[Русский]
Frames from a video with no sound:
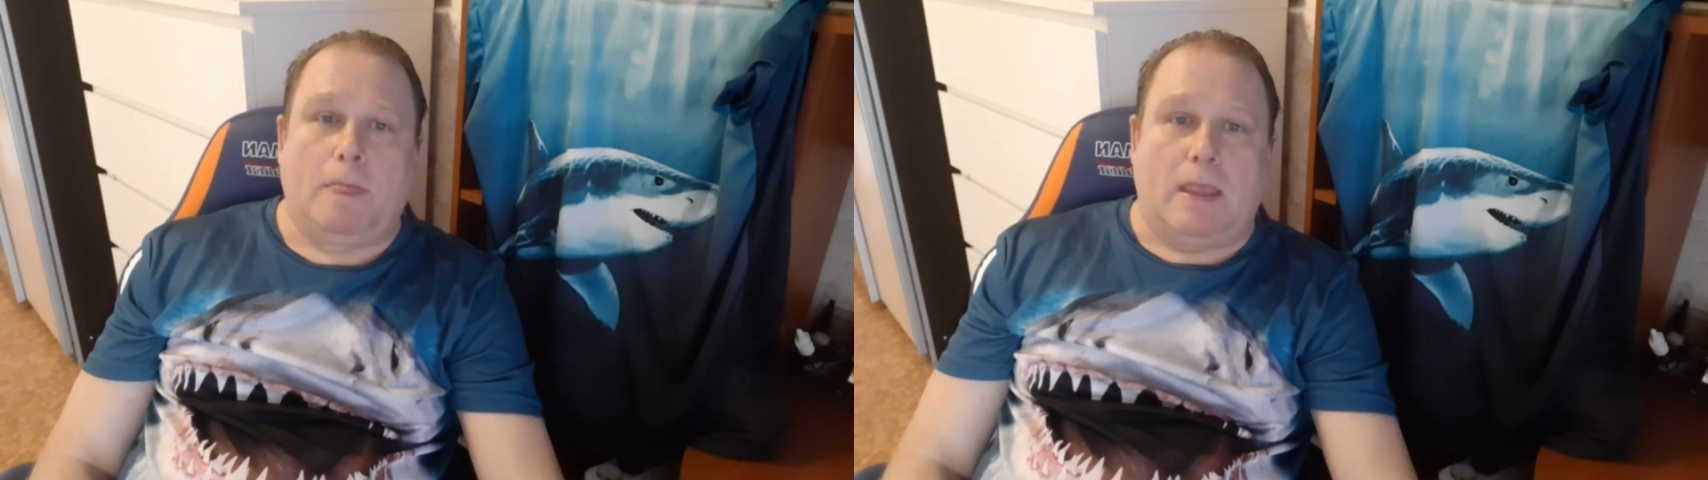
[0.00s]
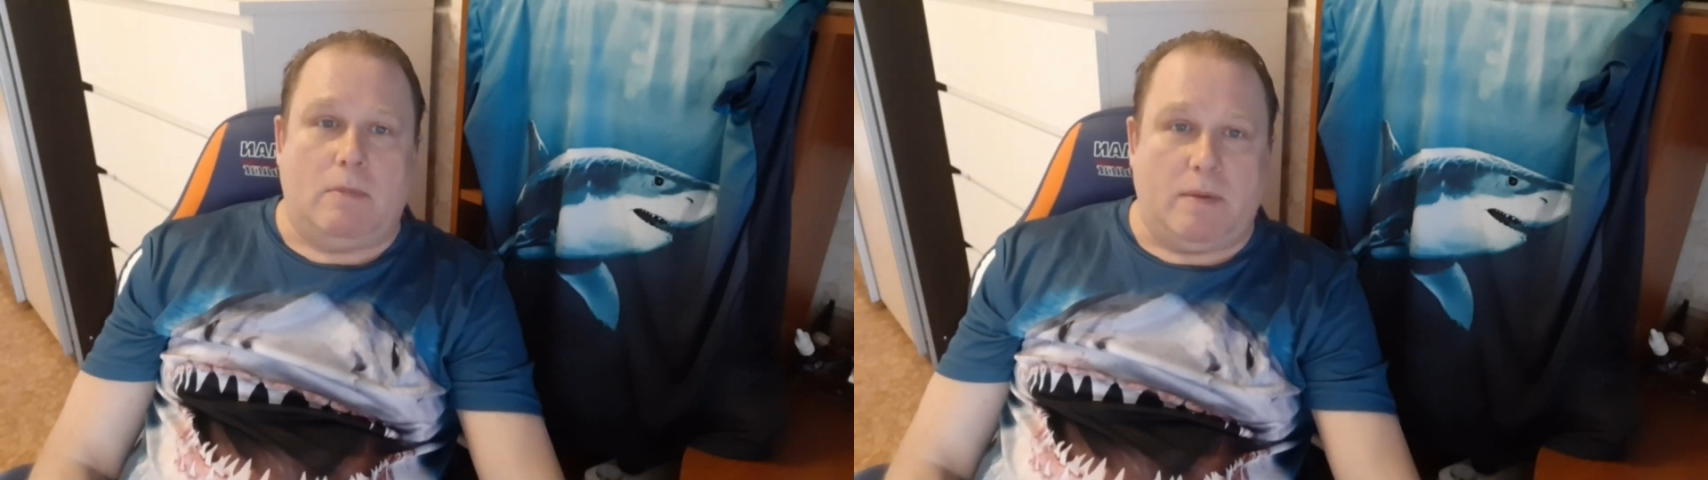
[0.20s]

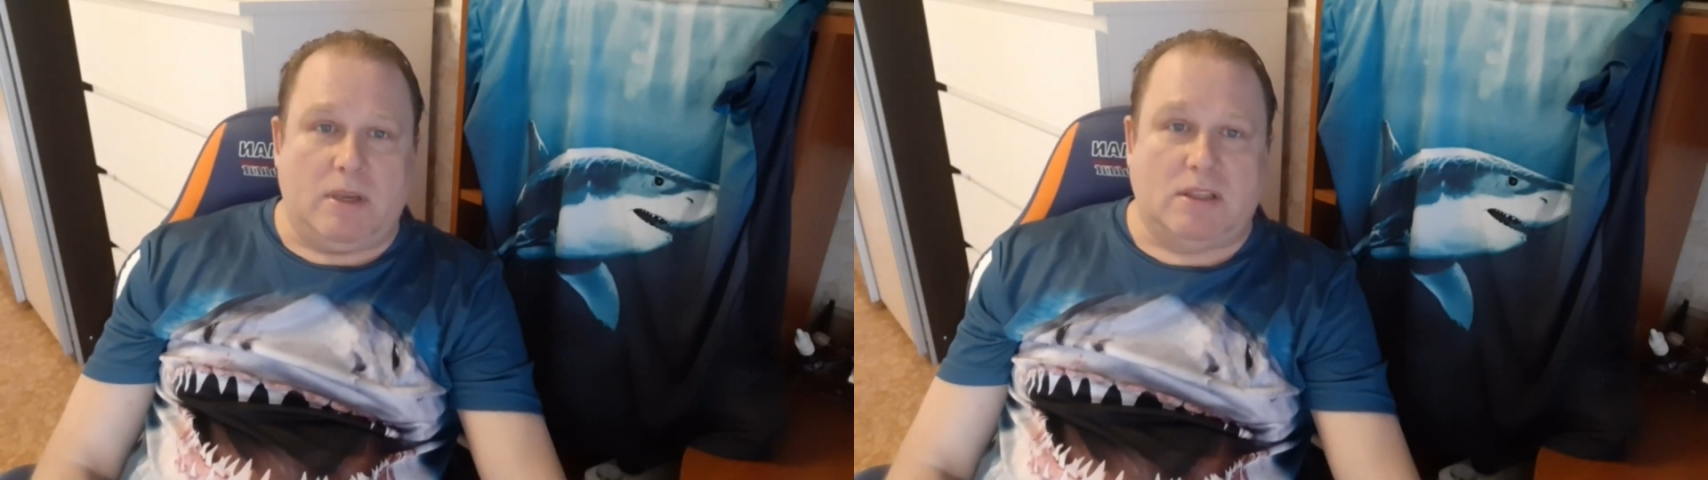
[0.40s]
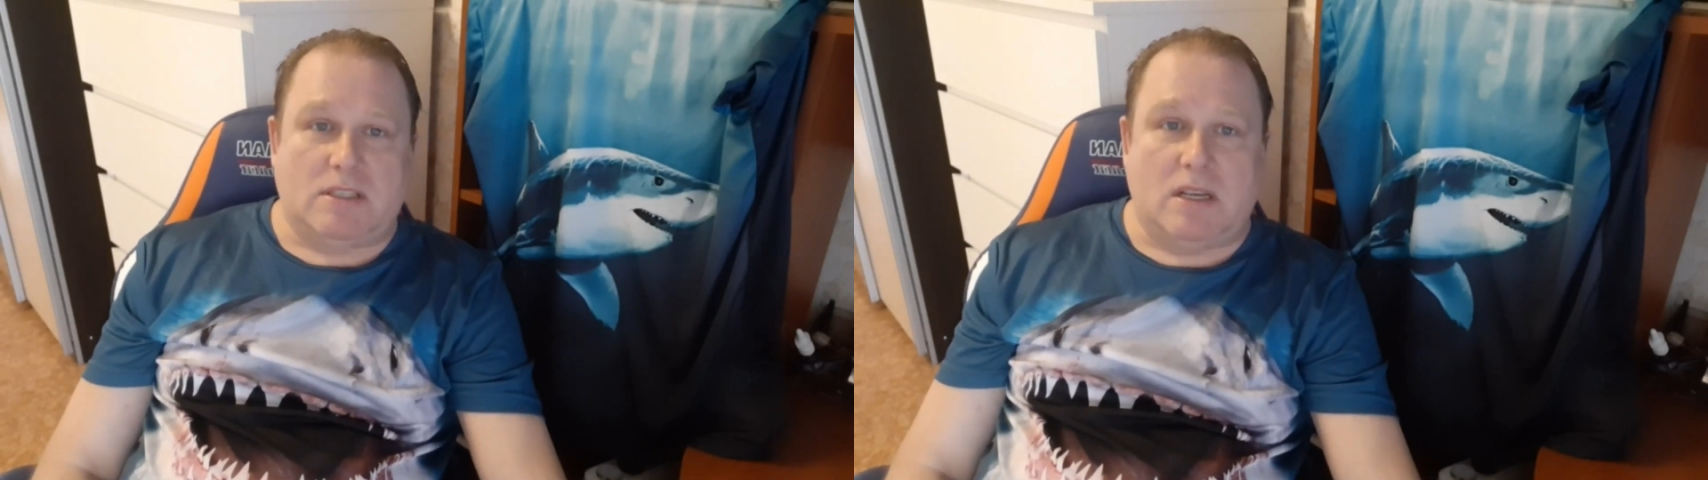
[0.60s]
И
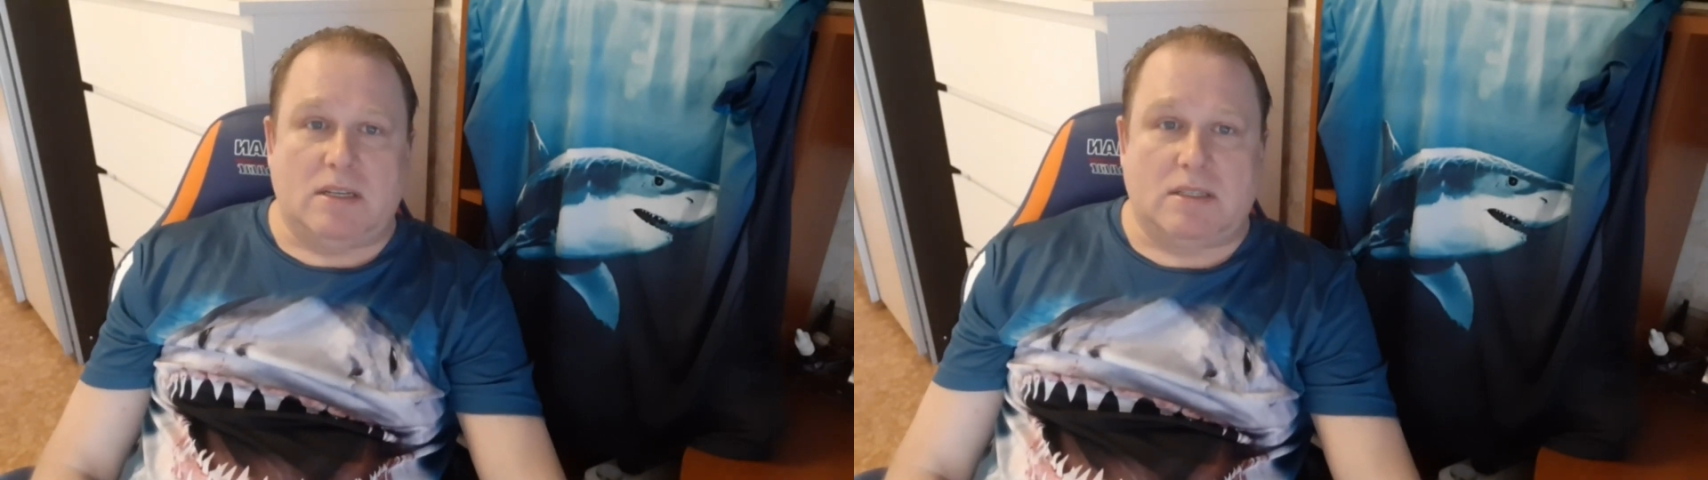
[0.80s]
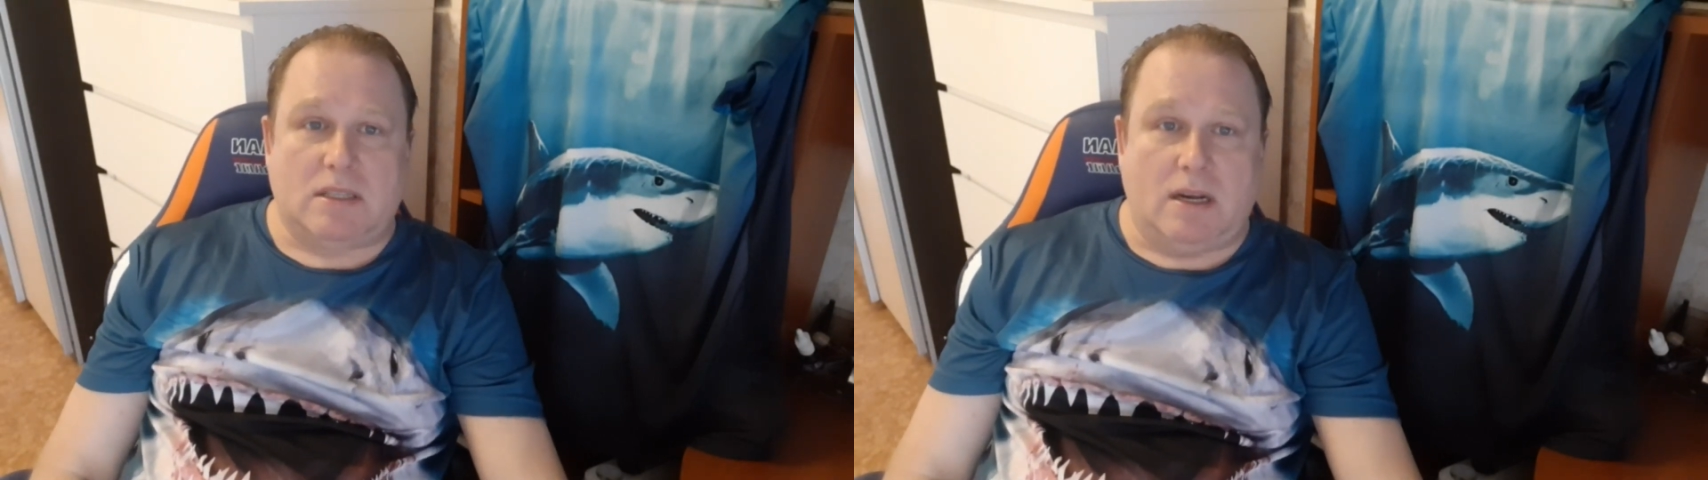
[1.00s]
моменты
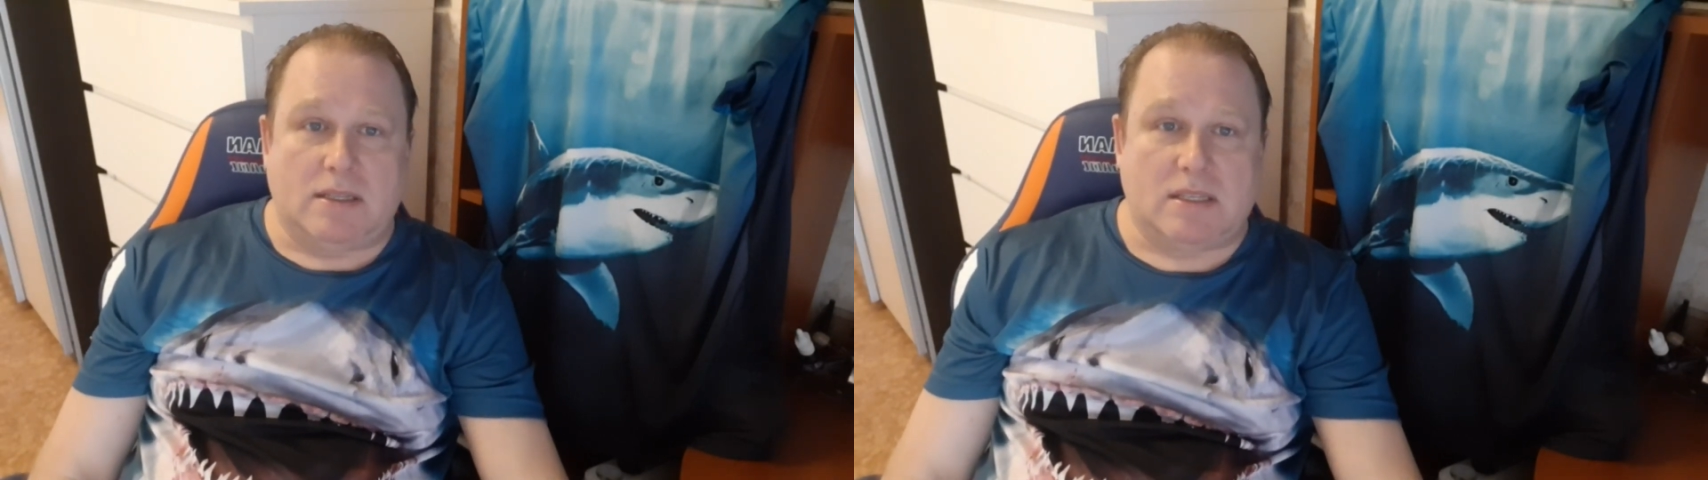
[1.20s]
стали